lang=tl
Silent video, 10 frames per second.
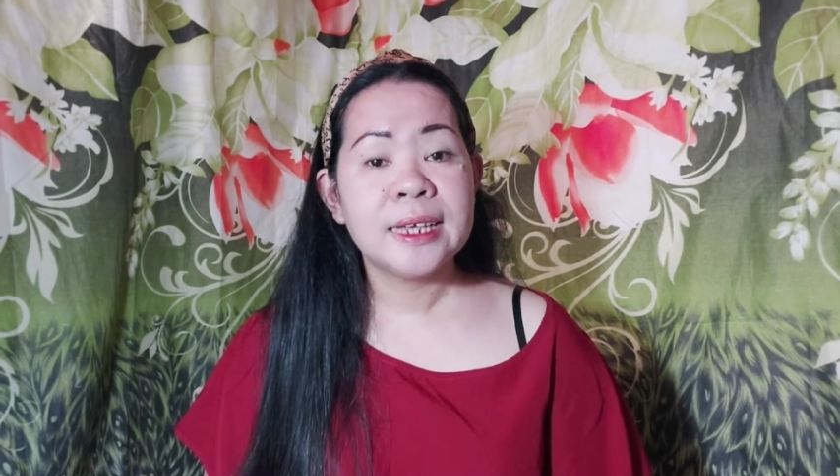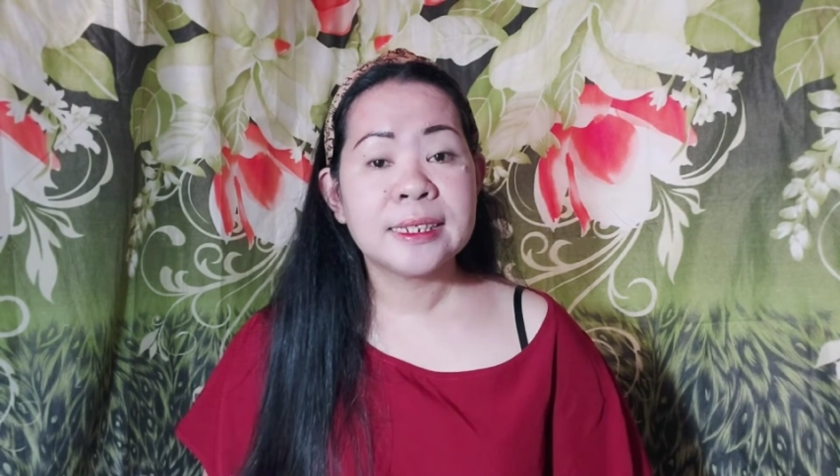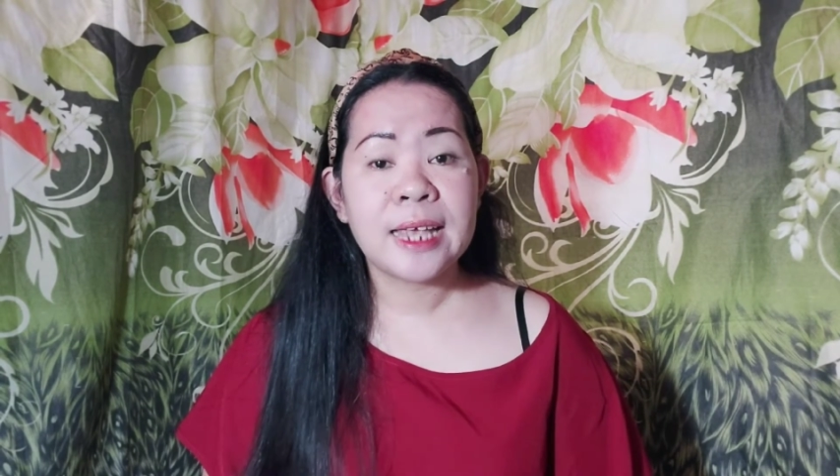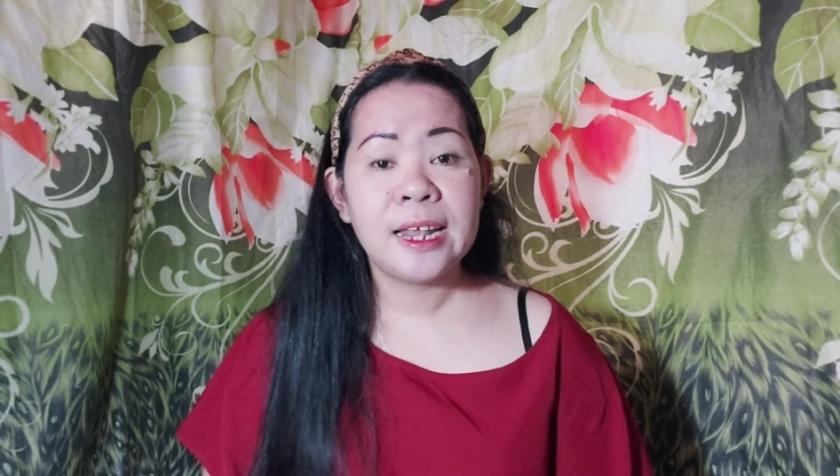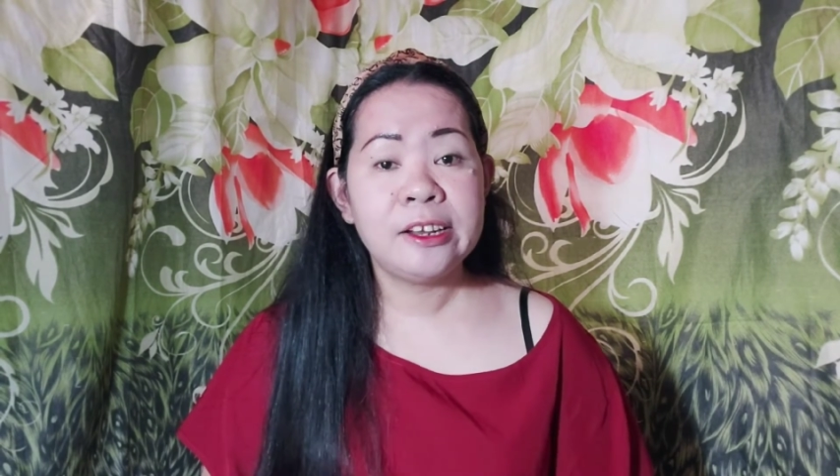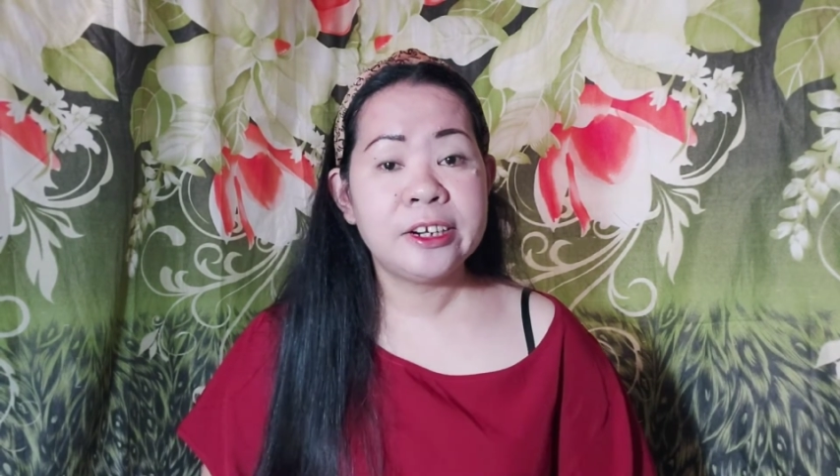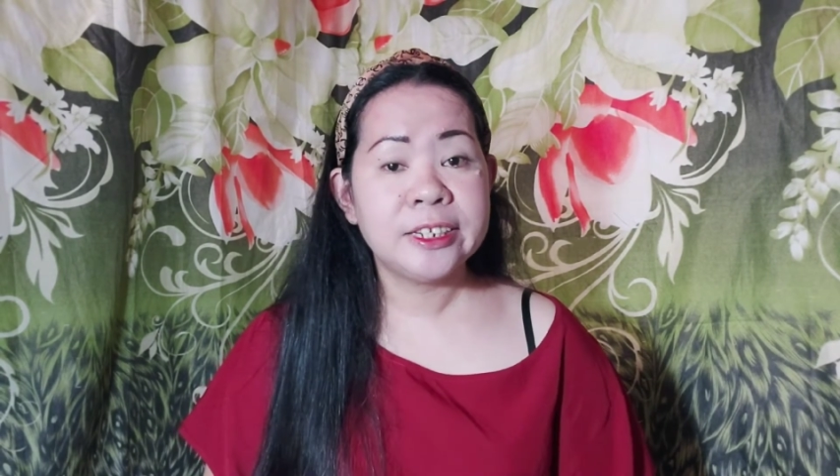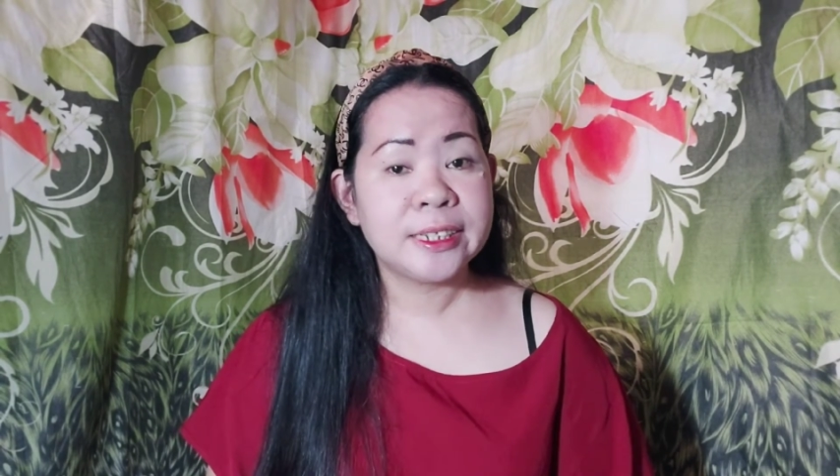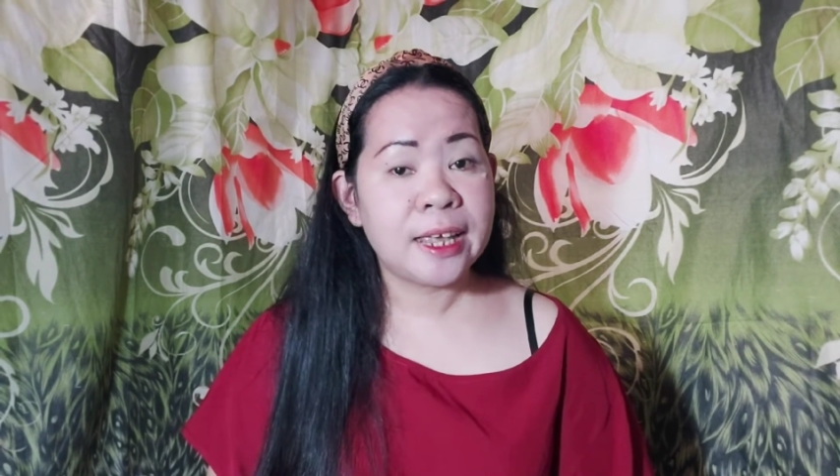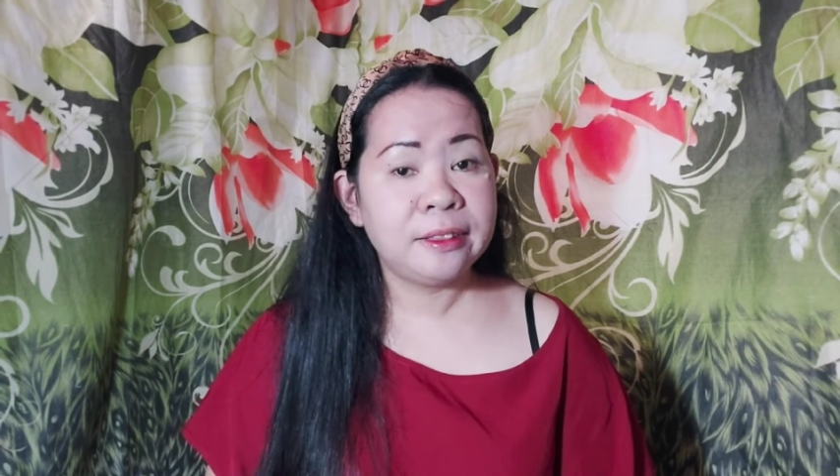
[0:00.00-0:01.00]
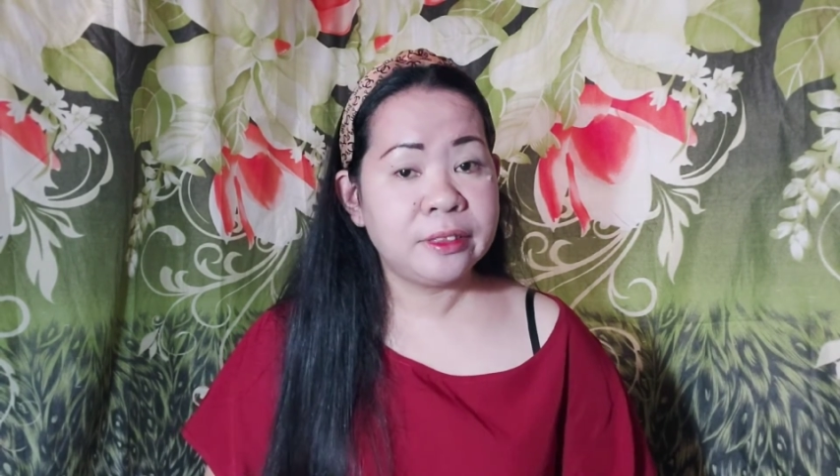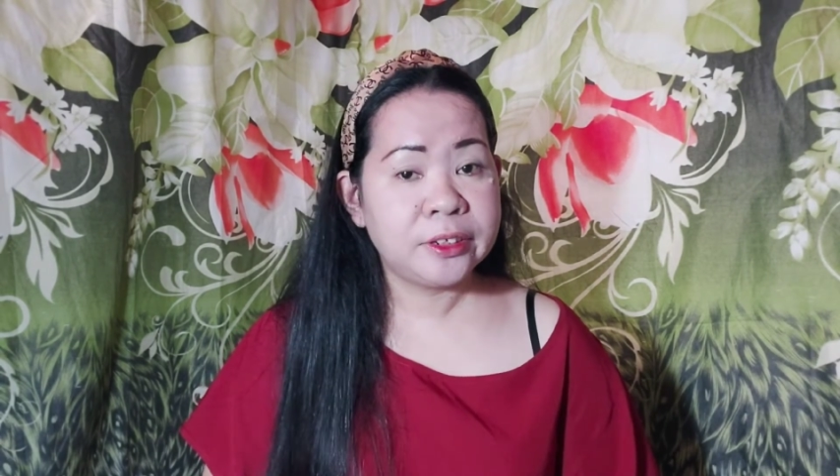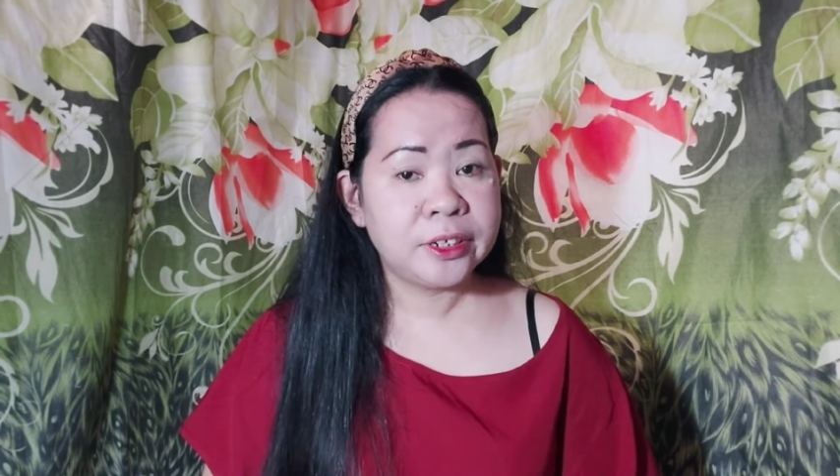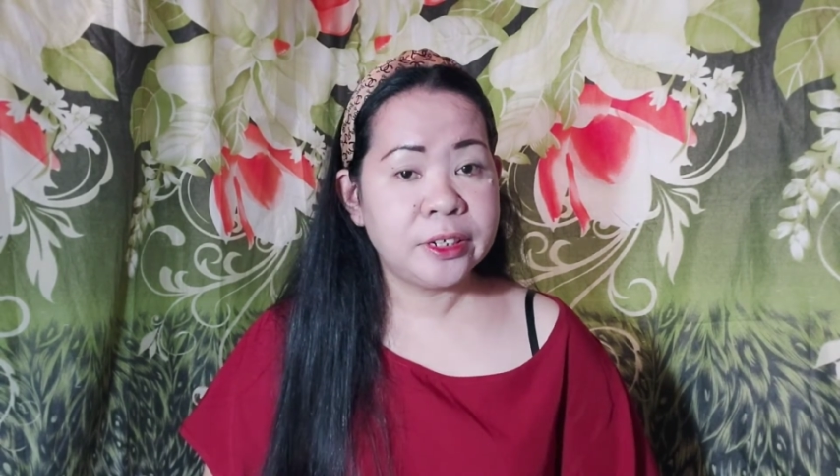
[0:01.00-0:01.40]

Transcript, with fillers: Seller Center.